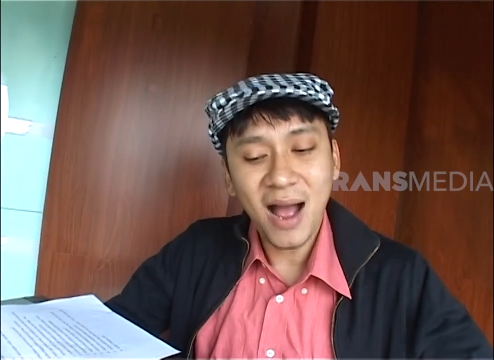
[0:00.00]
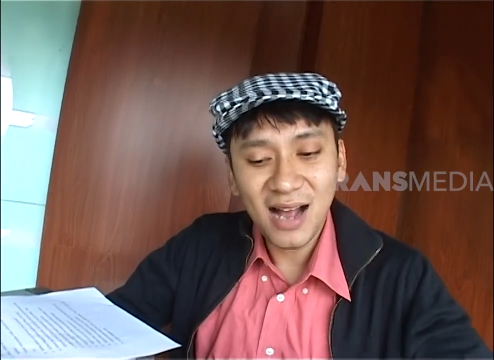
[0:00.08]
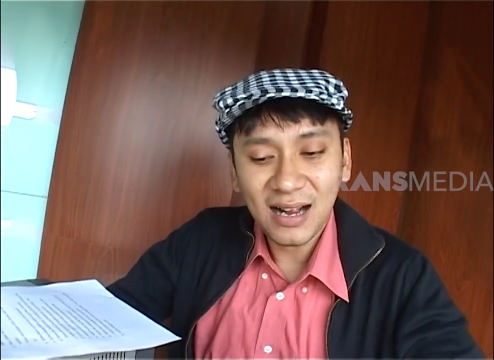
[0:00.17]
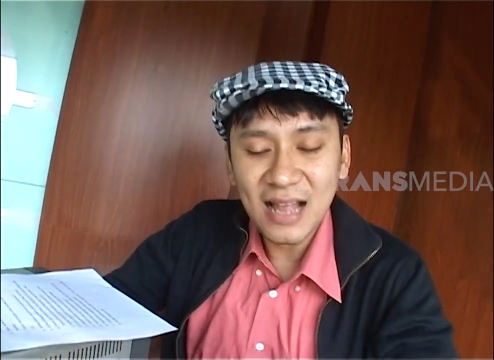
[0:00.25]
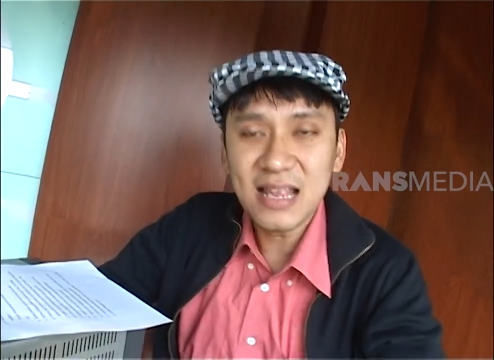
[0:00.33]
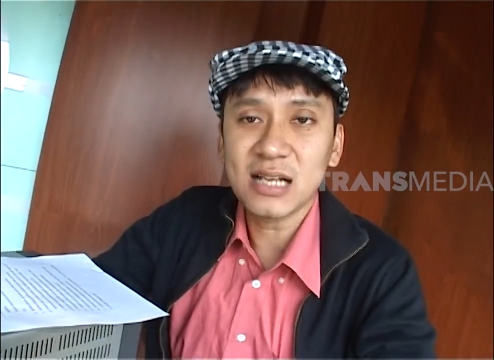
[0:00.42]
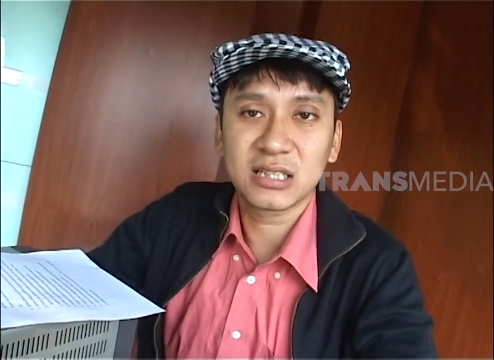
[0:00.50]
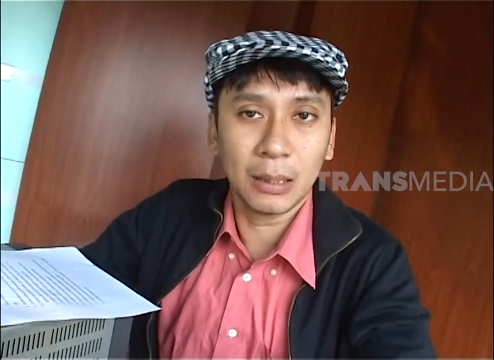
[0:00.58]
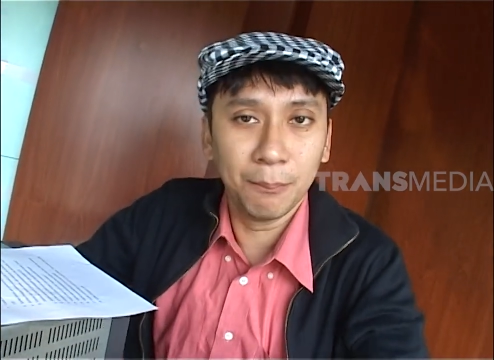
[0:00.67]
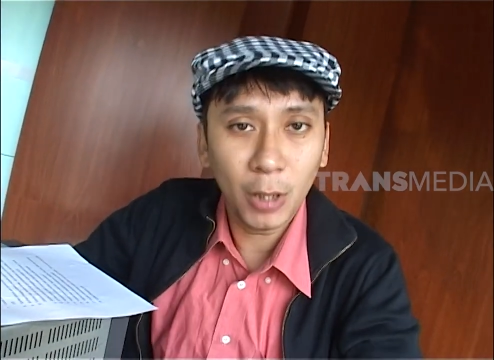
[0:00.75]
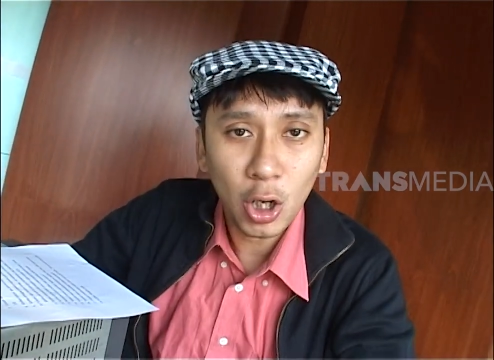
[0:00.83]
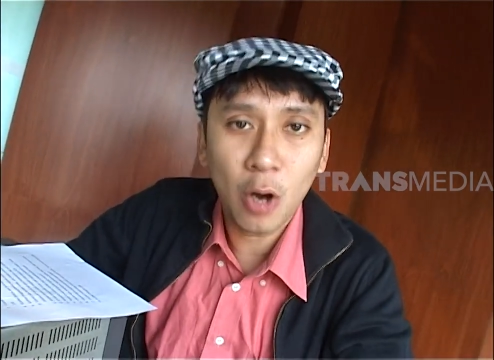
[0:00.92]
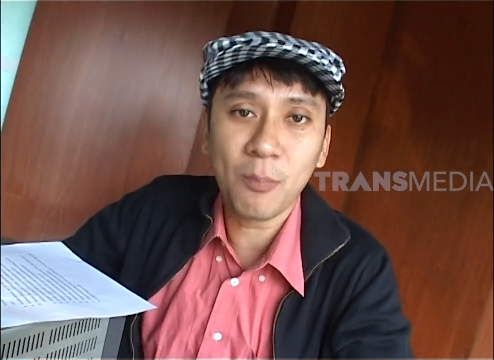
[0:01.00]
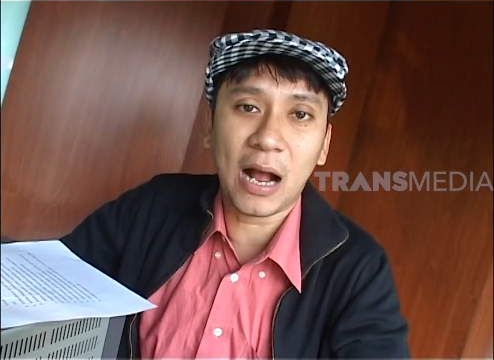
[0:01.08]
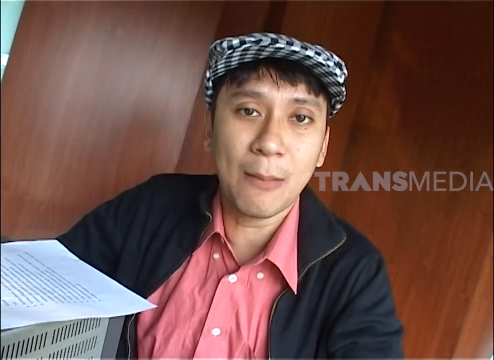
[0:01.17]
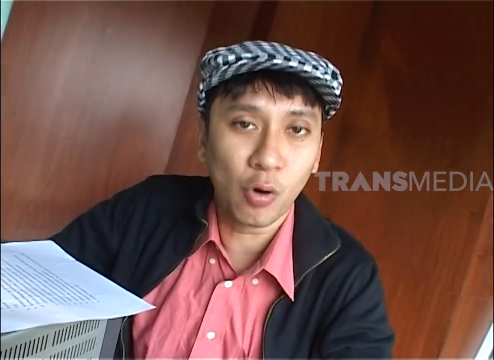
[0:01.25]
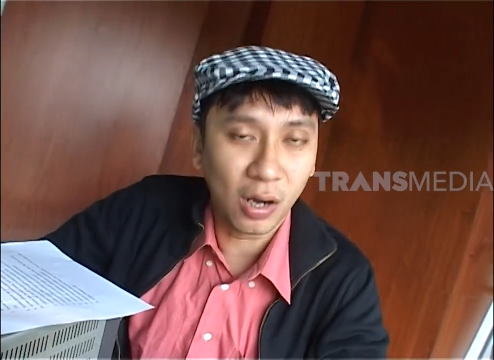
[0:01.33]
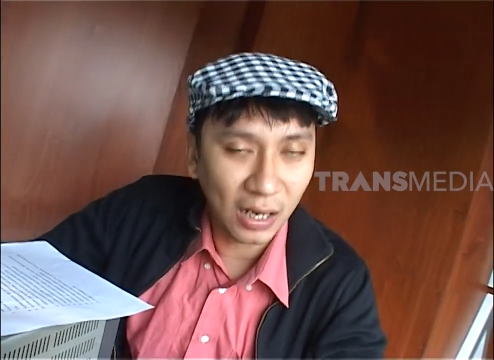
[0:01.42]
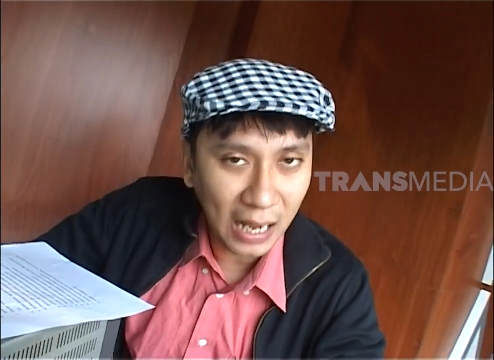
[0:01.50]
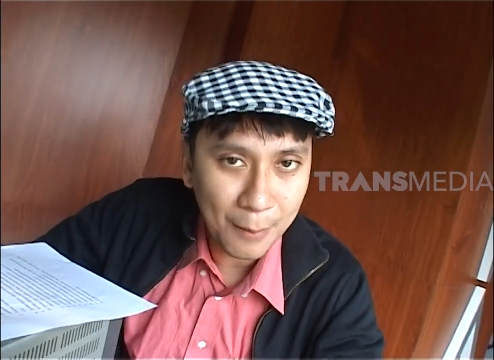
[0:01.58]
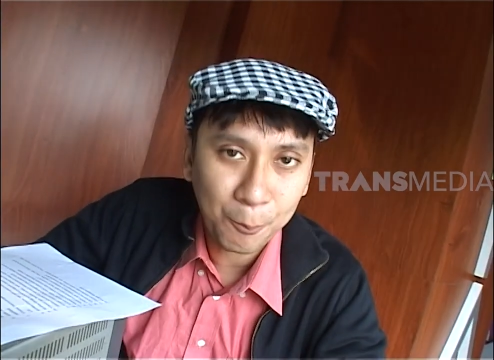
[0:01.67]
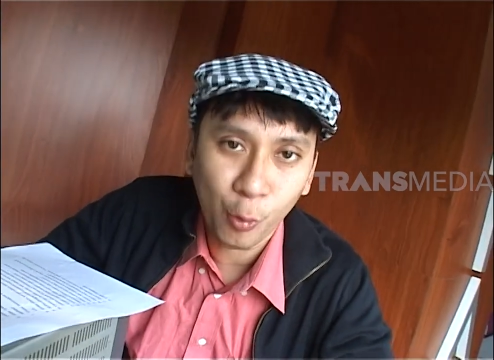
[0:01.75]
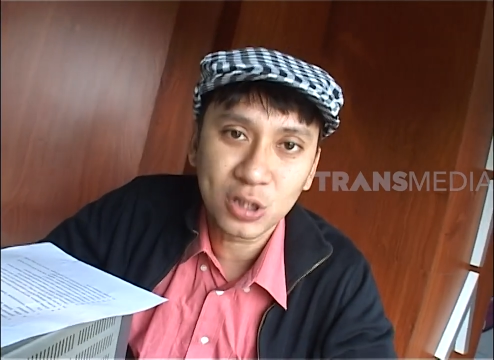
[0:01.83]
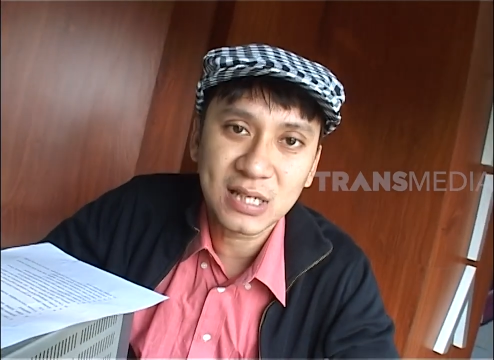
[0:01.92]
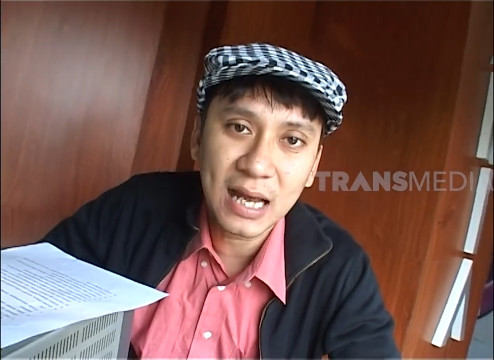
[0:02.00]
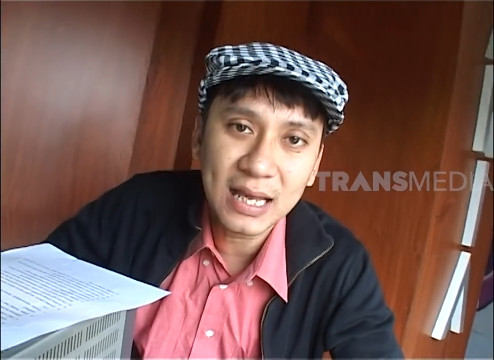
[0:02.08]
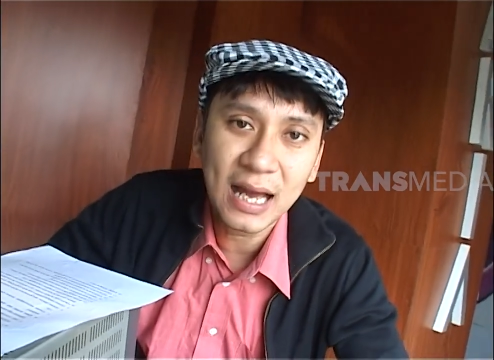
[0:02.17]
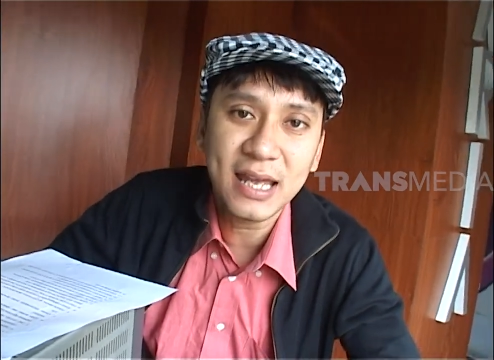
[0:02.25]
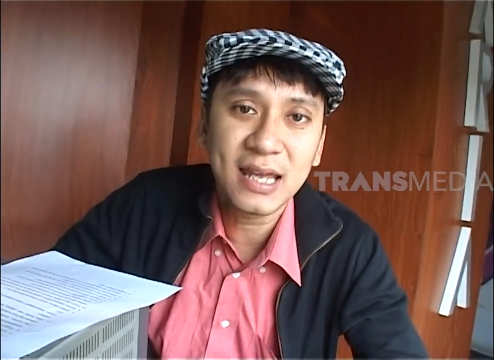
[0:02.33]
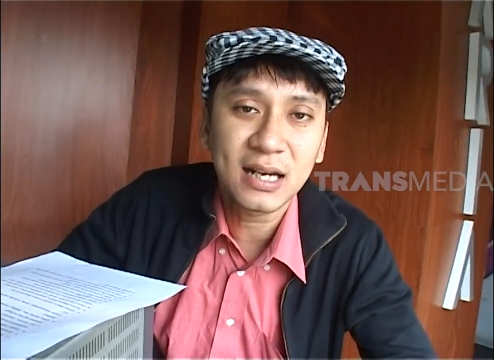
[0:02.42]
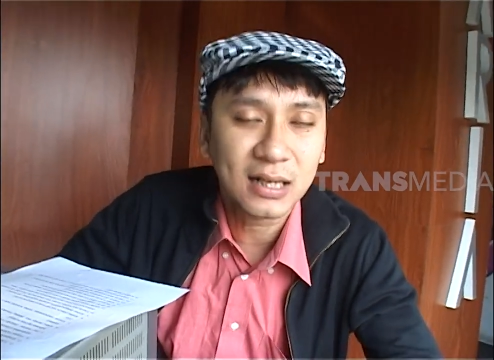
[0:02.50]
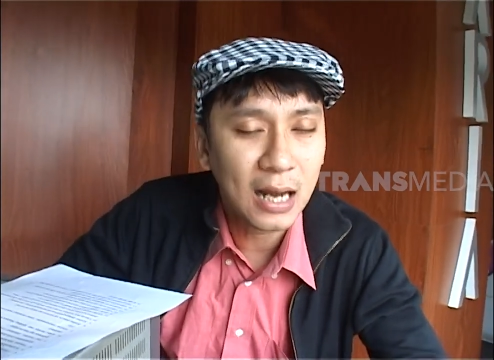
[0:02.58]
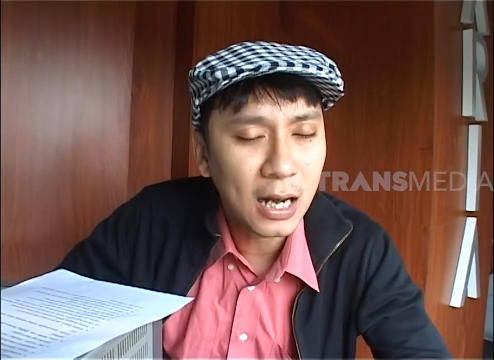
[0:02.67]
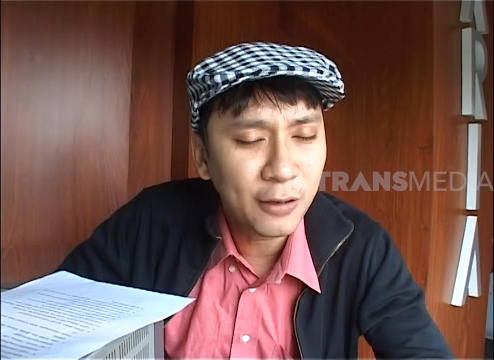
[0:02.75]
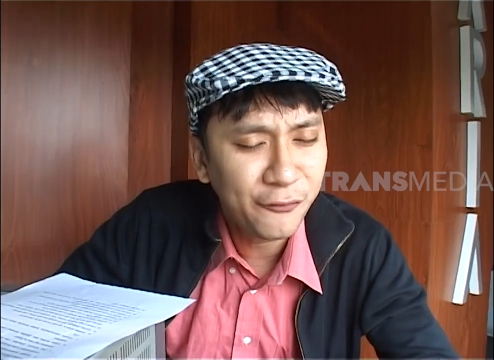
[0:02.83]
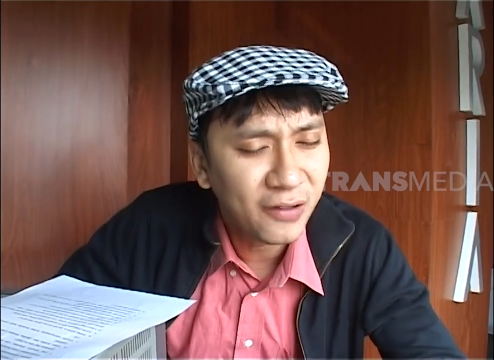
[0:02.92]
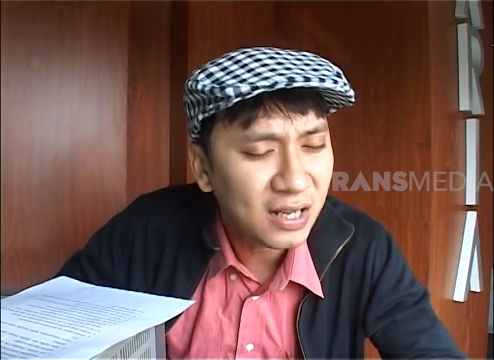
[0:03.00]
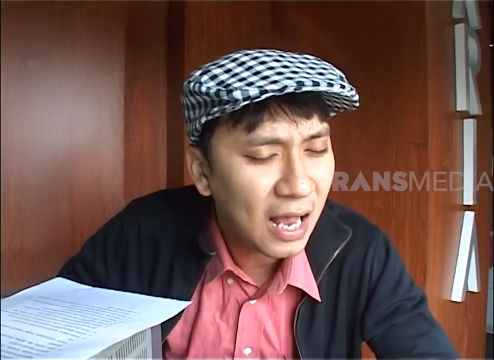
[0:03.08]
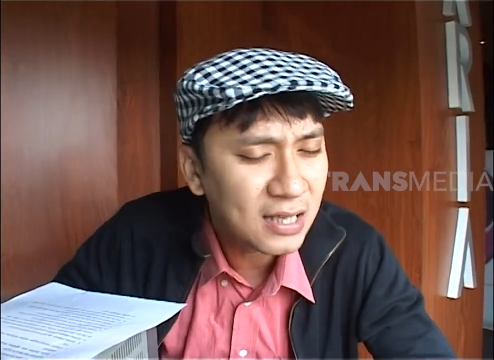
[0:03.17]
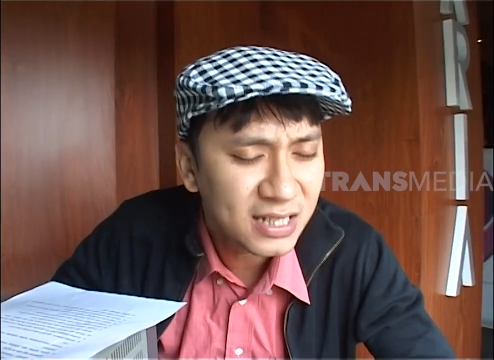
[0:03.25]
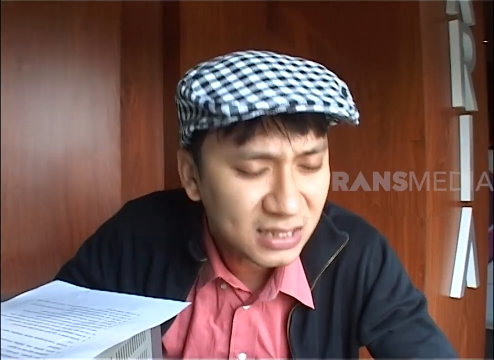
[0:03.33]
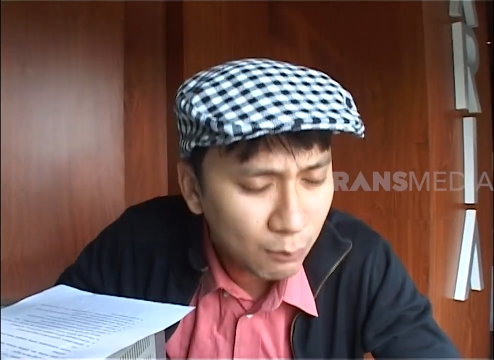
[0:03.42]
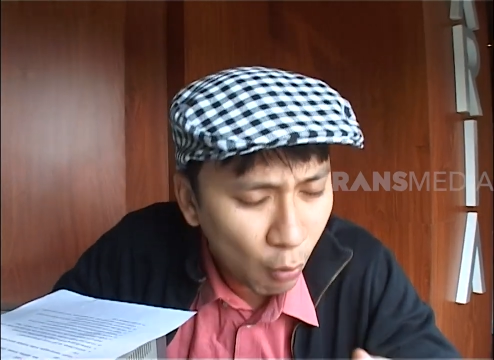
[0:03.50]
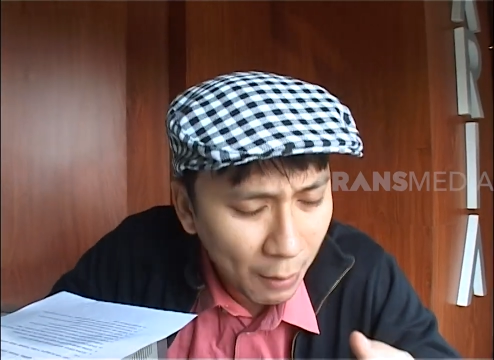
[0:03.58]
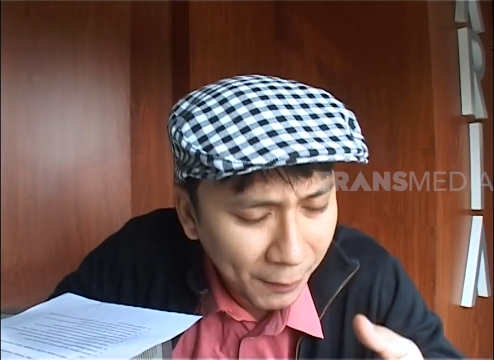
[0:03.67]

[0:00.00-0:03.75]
makanya sebelum kamu ke kampus saya ingin klarifikasi semua